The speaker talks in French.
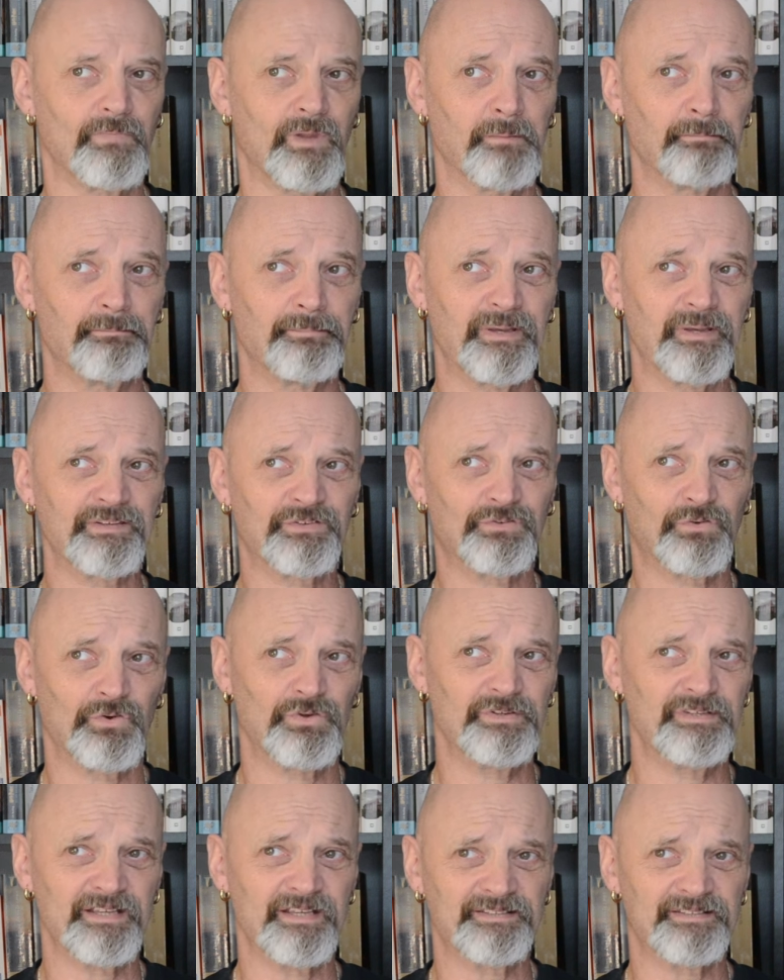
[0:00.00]
parce qu'il
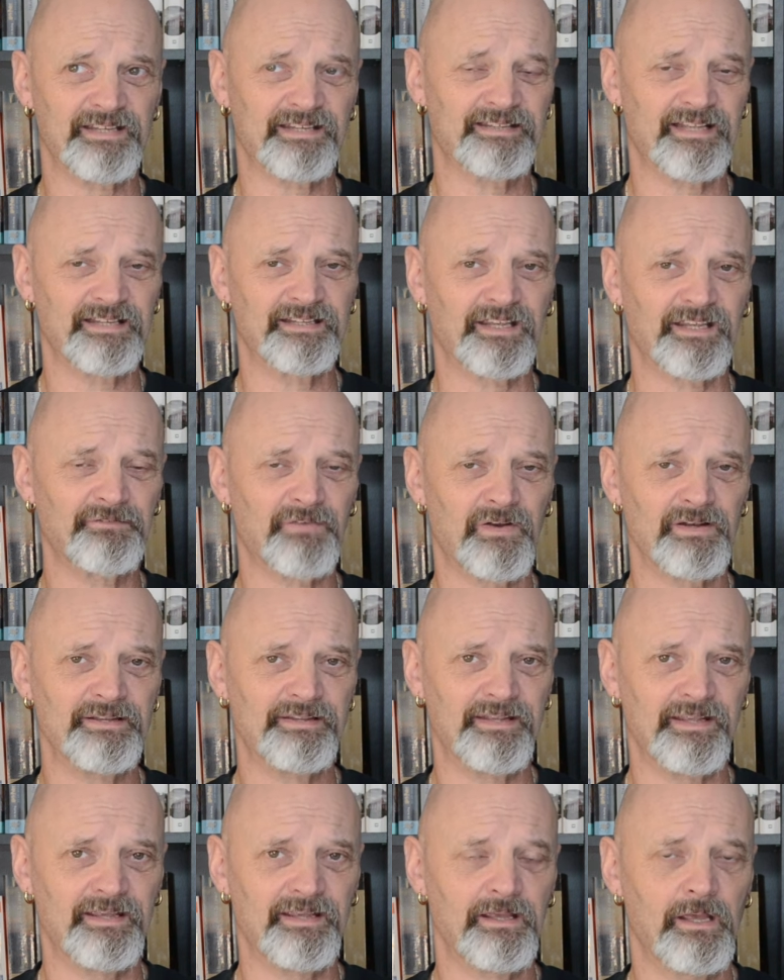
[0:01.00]
y a certaines
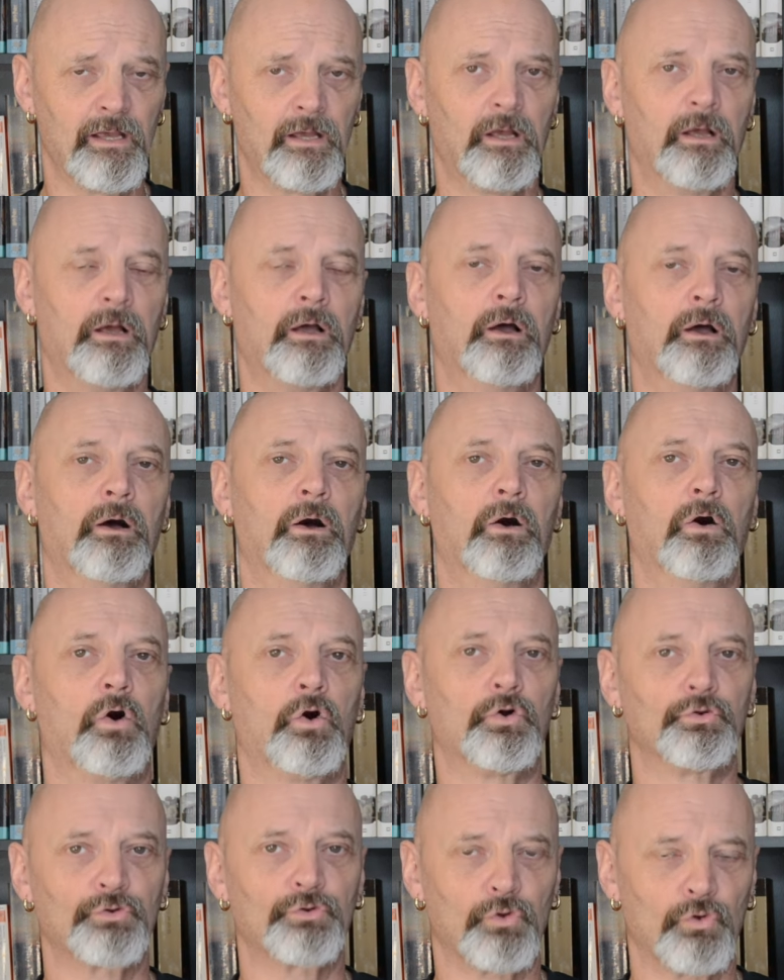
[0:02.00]
rivalités
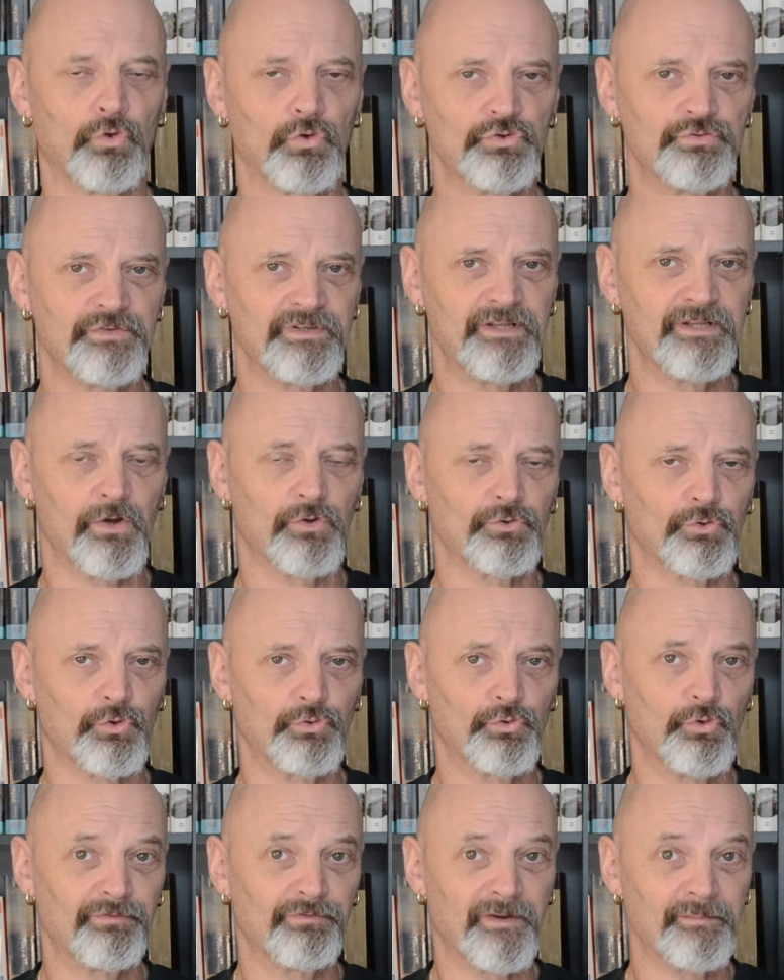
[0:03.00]
entre, je dire, entre
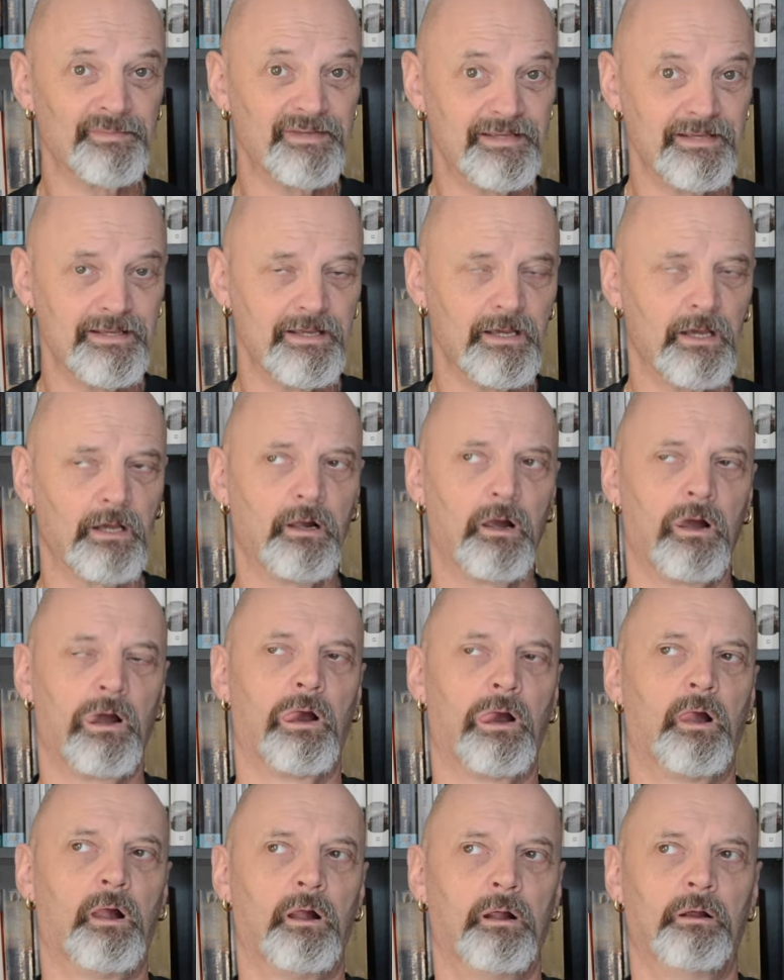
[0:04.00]
deux familles,
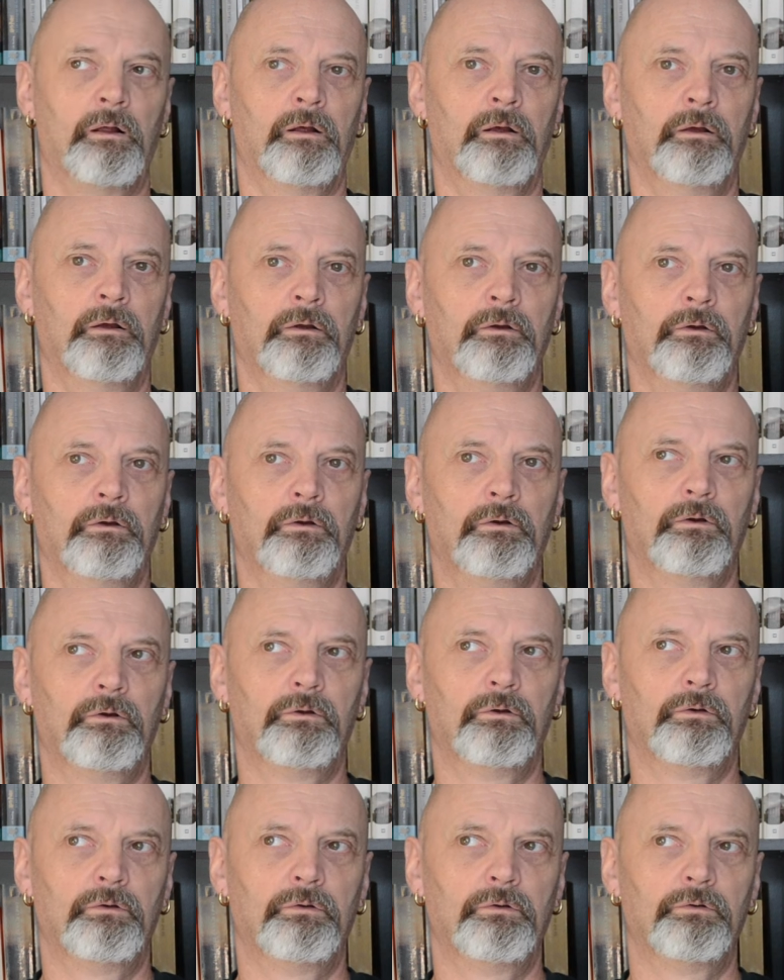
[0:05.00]

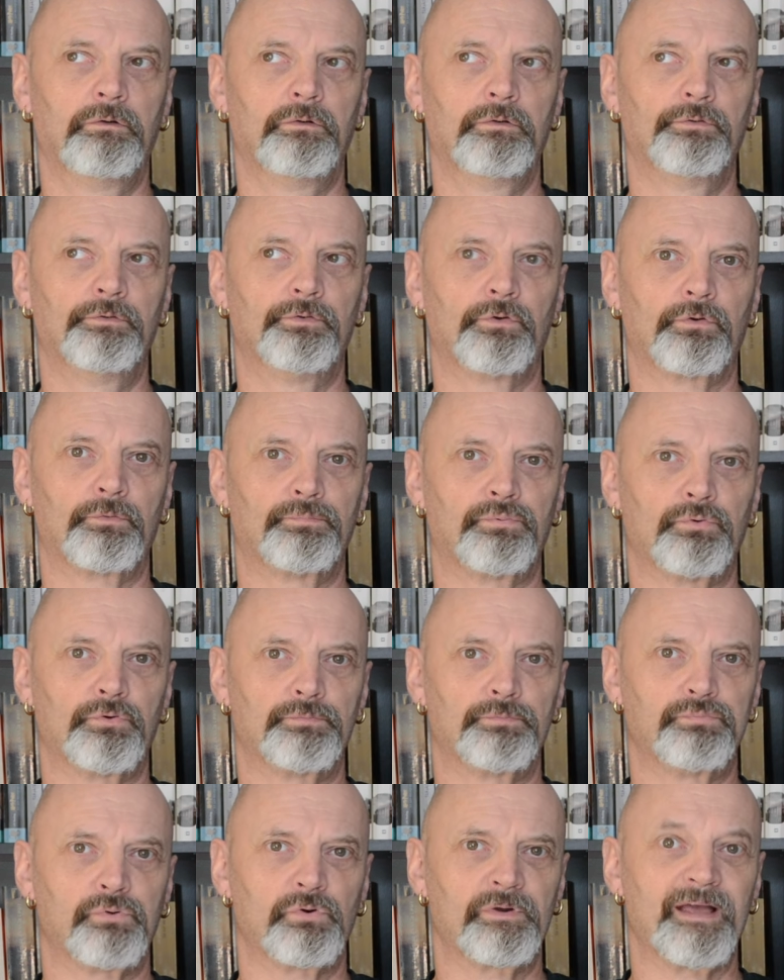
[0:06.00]
euh, donc pour,
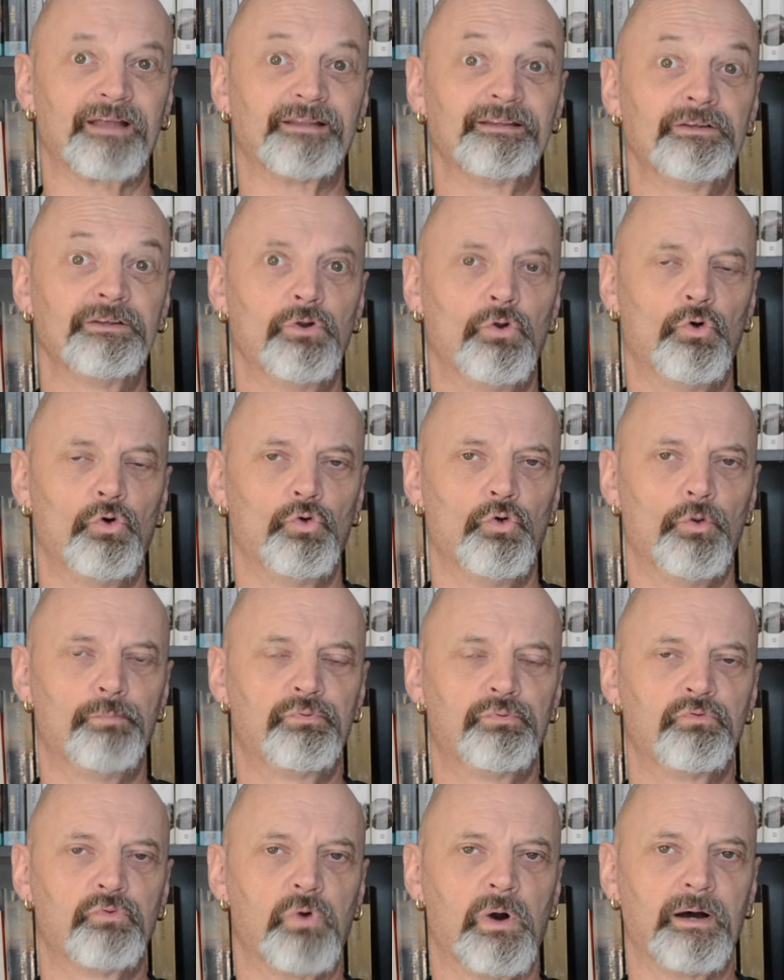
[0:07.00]
pour, garder le,
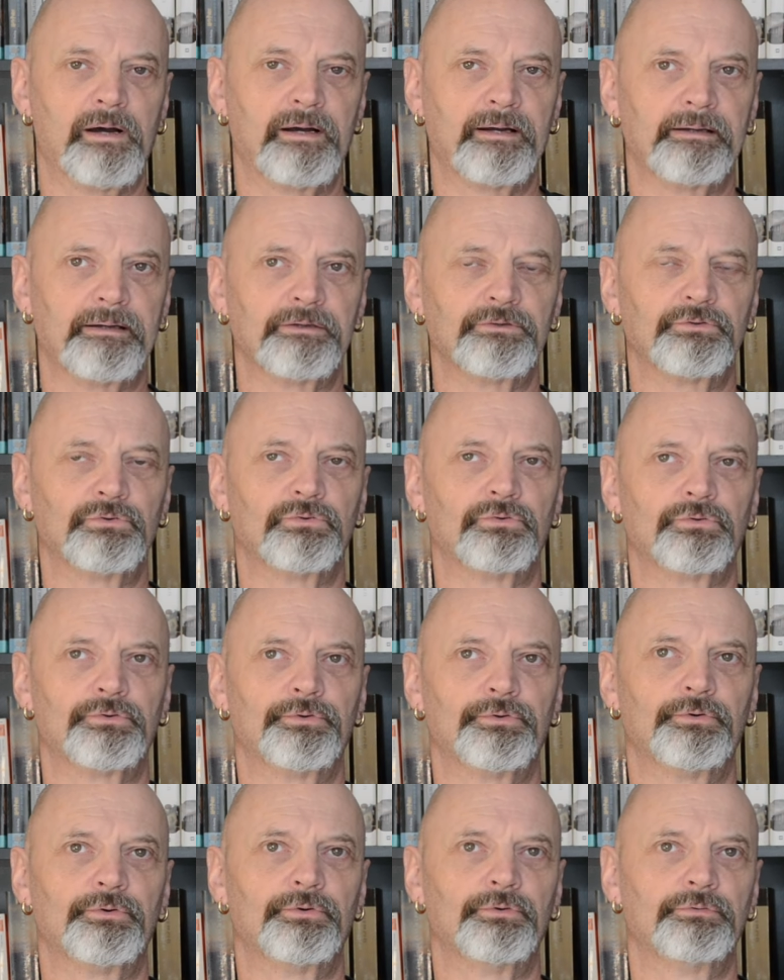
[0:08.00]
pouvoir, donc
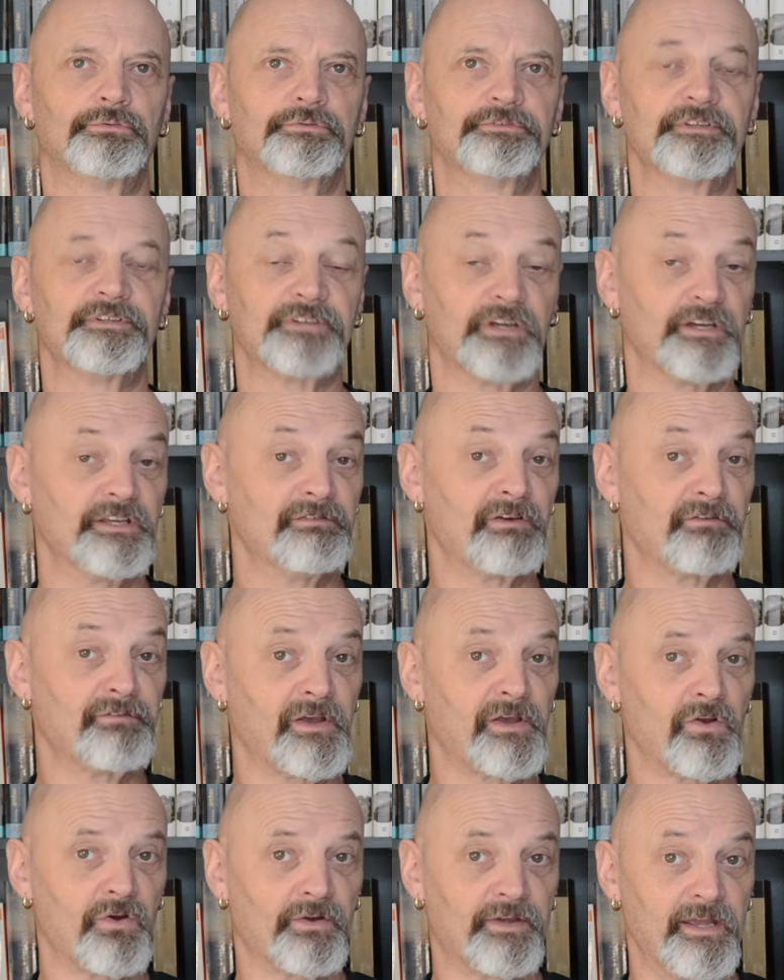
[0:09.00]
euh, c'est ça, il va faire
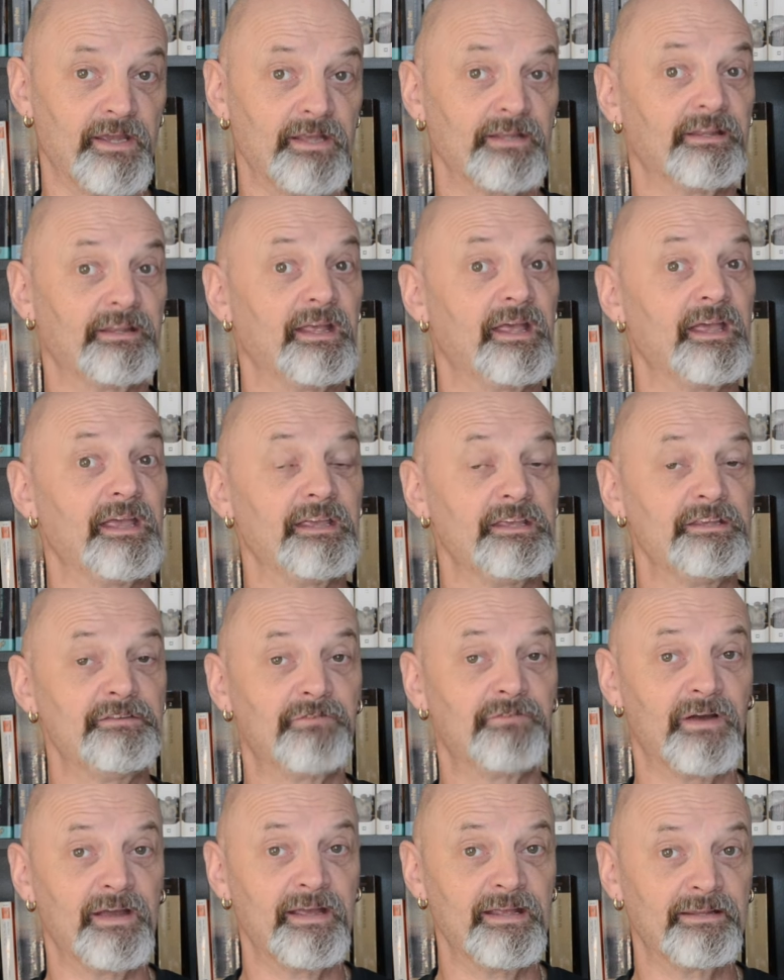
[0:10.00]
l'enquête et il
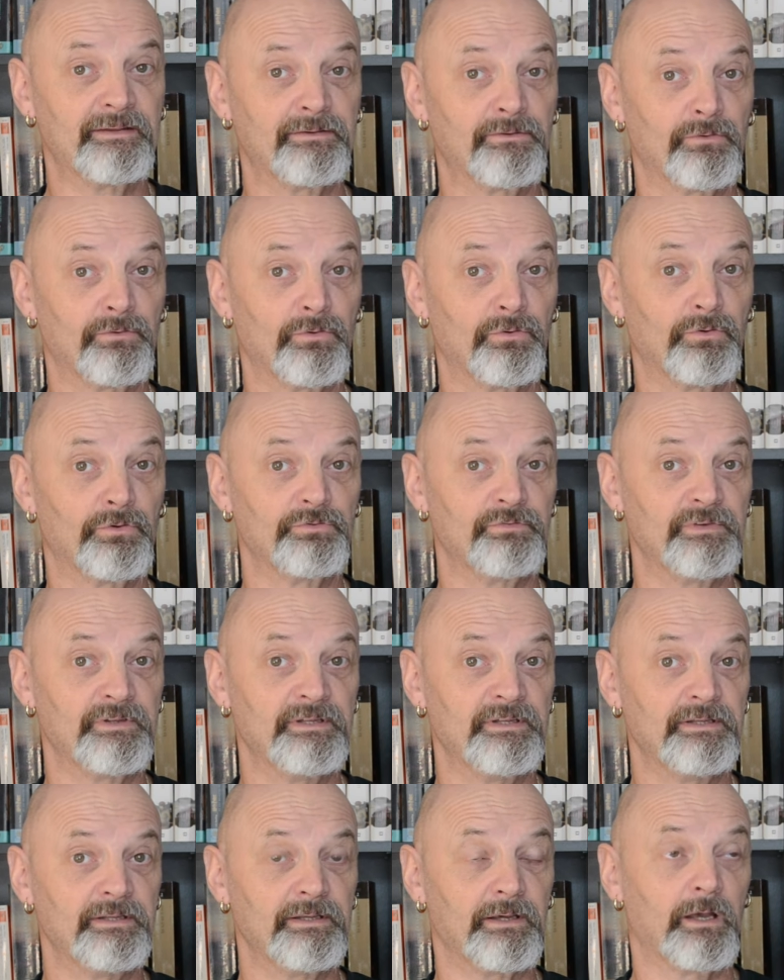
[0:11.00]
va être, je vais
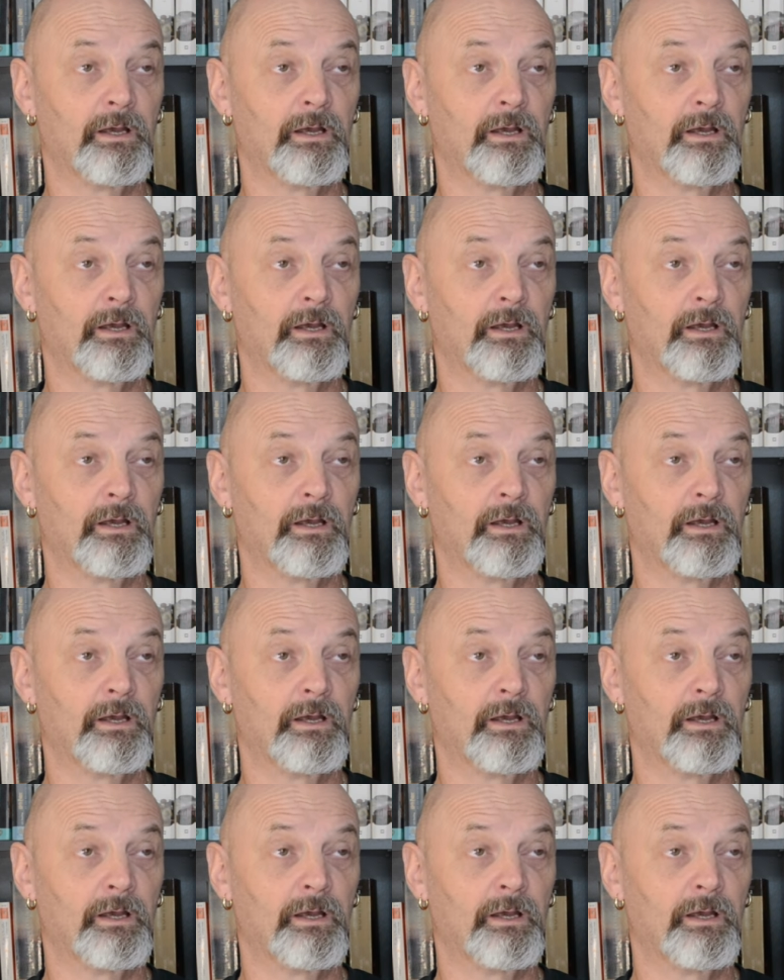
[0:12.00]
dire,